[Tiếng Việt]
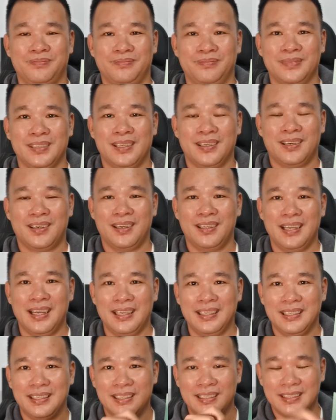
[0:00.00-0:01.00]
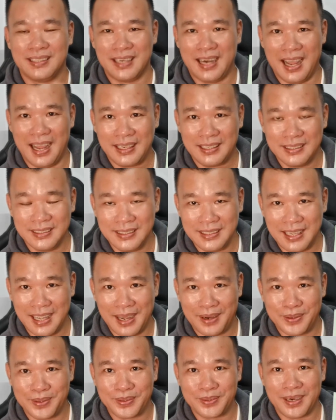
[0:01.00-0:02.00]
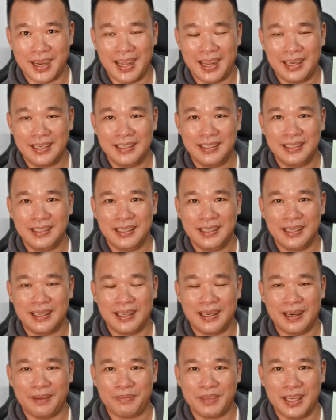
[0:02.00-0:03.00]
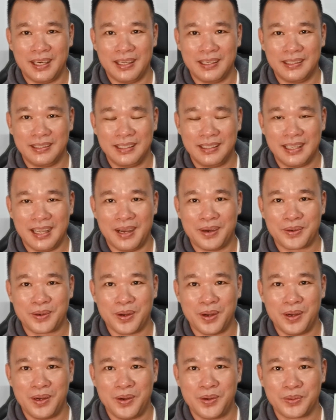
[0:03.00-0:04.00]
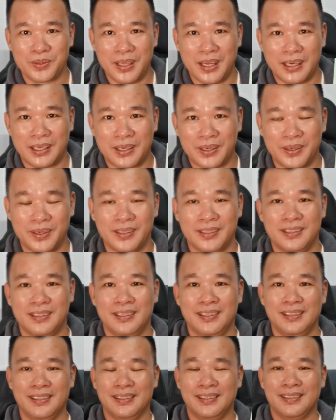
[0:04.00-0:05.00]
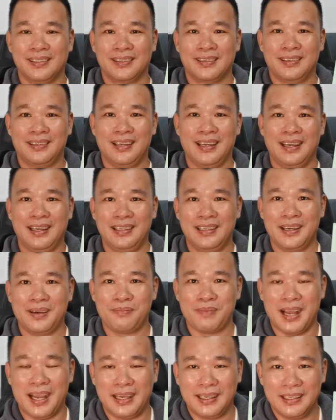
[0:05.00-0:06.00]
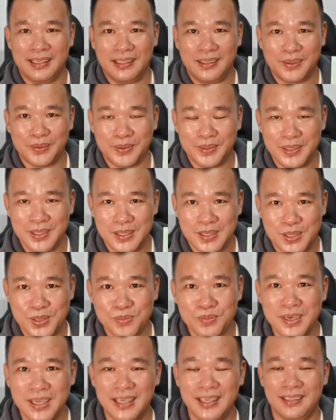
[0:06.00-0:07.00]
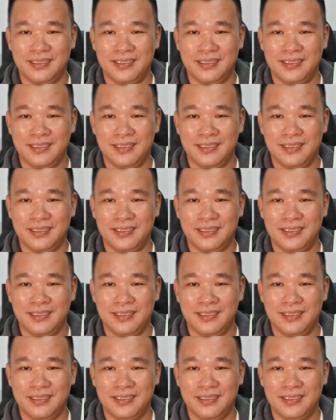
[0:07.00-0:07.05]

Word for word: có thể những người đã cưới nhau đã đi lập gia đình với nhau có hôn nhân rồi có thể những bạn ở tuổi trung niên